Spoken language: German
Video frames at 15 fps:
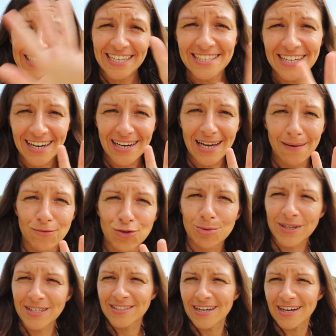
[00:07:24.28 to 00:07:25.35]
Den Teil haben wir
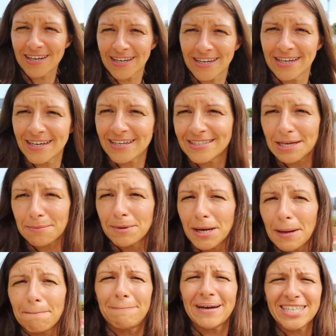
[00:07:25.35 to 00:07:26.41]
übrigens gerade hier in dem
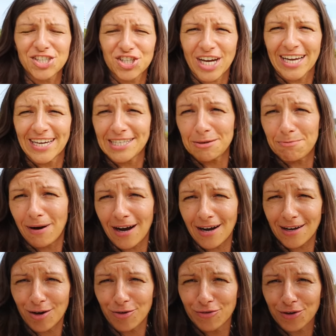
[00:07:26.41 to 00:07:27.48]
Ben Chakitty
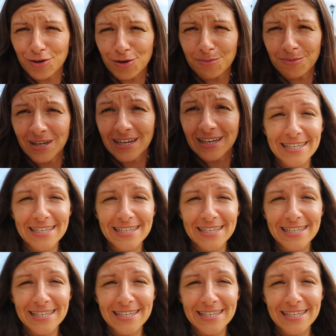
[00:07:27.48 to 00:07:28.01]
Park aufgenommen.